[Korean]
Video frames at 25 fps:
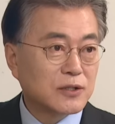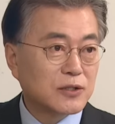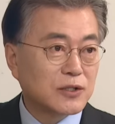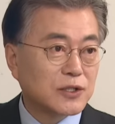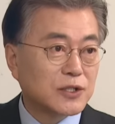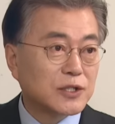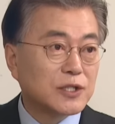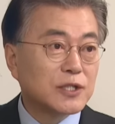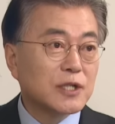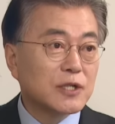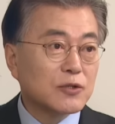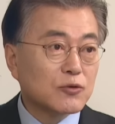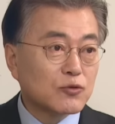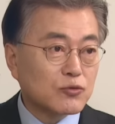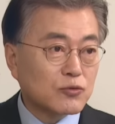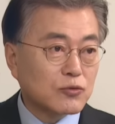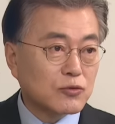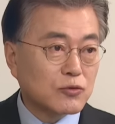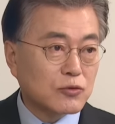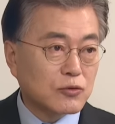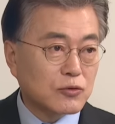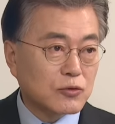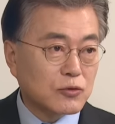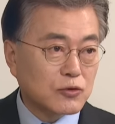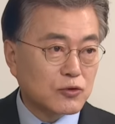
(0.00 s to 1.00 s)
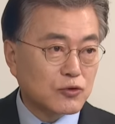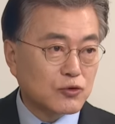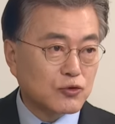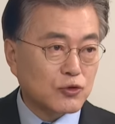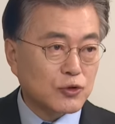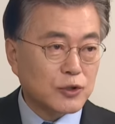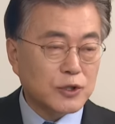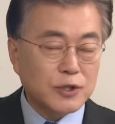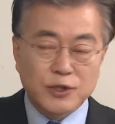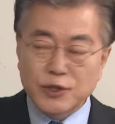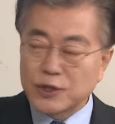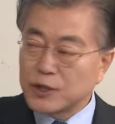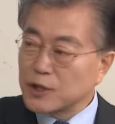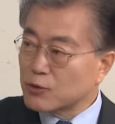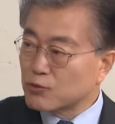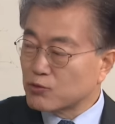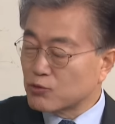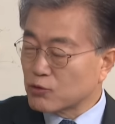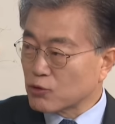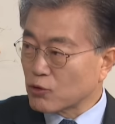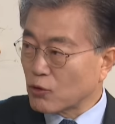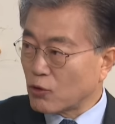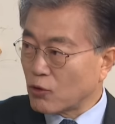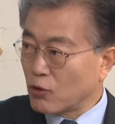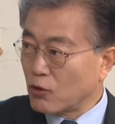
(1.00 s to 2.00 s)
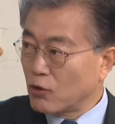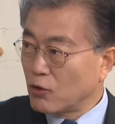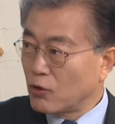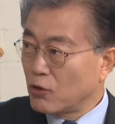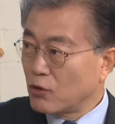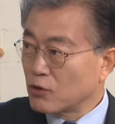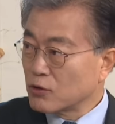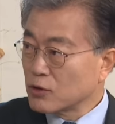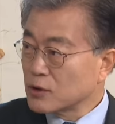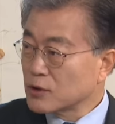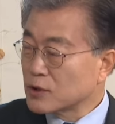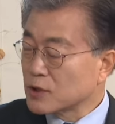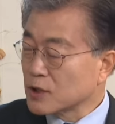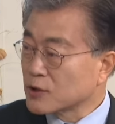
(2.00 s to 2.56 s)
지역주의, 지역구도는